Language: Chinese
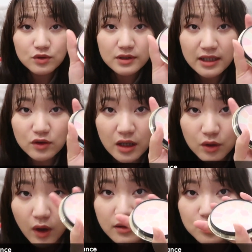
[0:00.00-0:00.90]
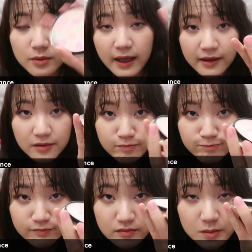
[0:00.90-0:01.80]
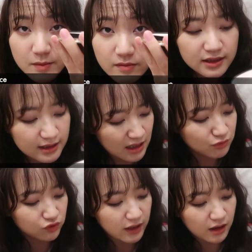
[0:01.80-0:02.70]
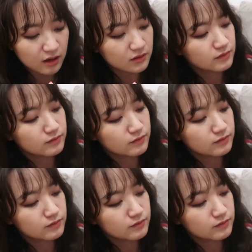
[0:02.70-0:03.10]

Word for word: 进去，看得出来有凹进去吧？哎，应该看不出来啊，